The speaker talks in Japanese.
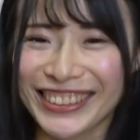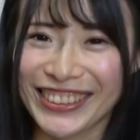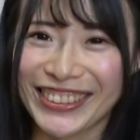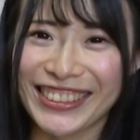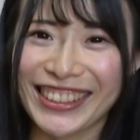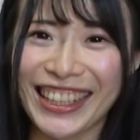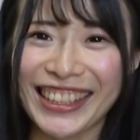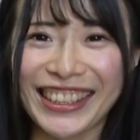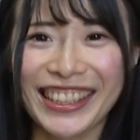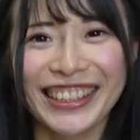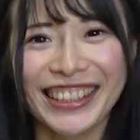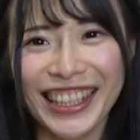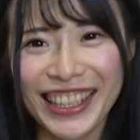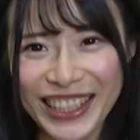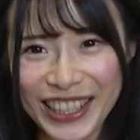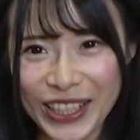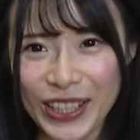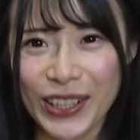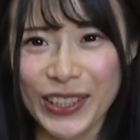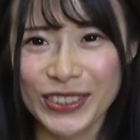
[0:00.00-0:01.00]
強くなっていった
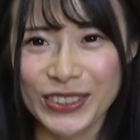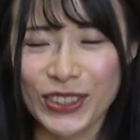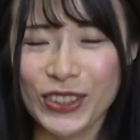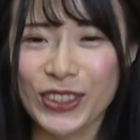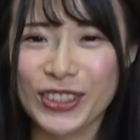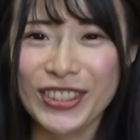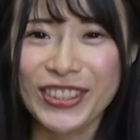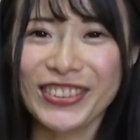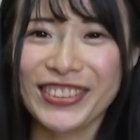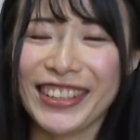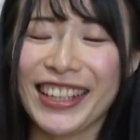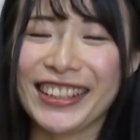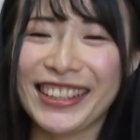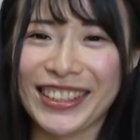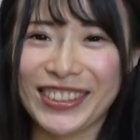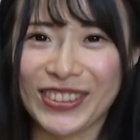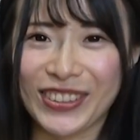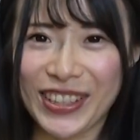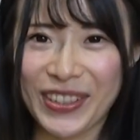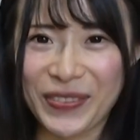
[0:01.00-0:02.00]
り、その強くなっ
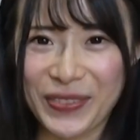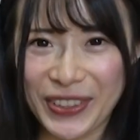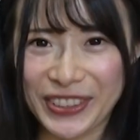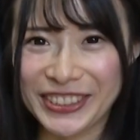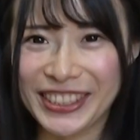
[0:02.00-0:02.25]
ていくとやっぱ